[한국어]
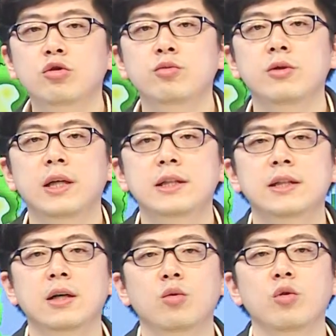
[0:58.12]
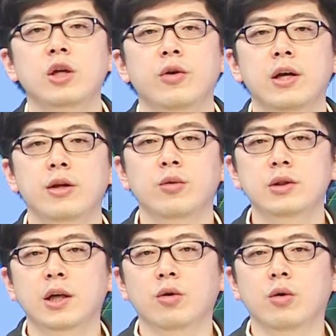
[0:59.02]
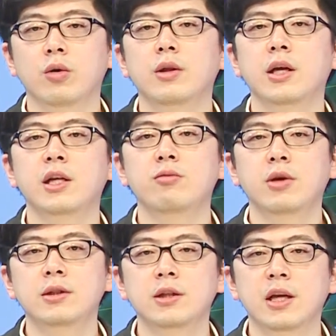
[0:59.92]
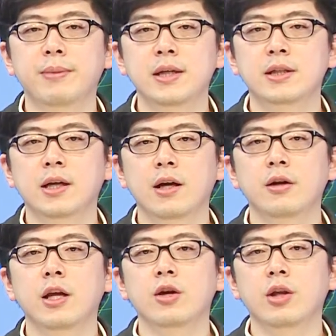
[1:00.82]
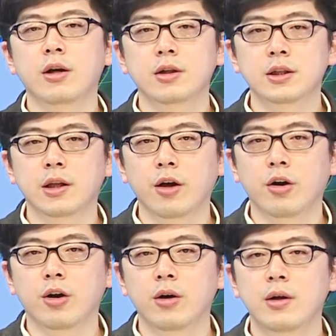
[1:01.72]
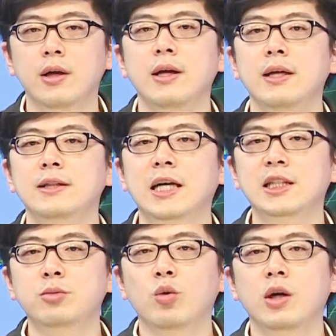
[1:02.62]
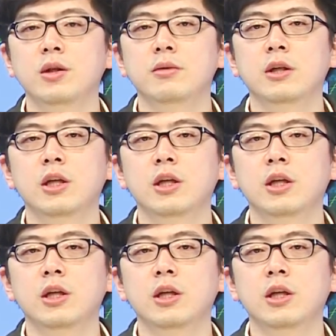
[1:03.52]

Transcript: 수분한 지상 공기와의 기온차로 대기 불안정이 발생하여 내리게 된 것인데요. 40도가 넘는